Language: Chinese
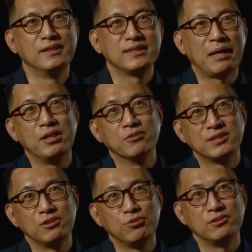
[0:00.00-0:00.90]
台北流
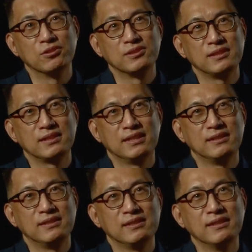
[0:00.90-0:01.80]
行音乐中心可
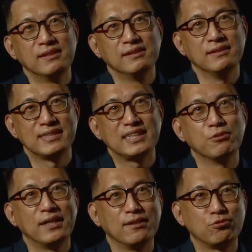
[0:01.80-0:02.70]
以企
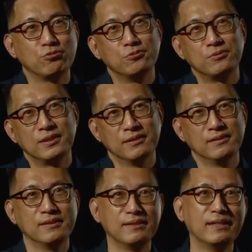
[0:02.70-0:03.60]
划出
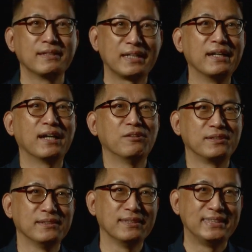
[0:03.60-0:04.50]
更好
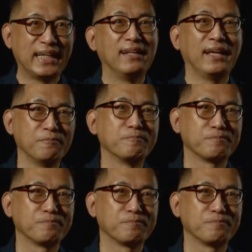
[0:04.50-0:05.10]
的展览。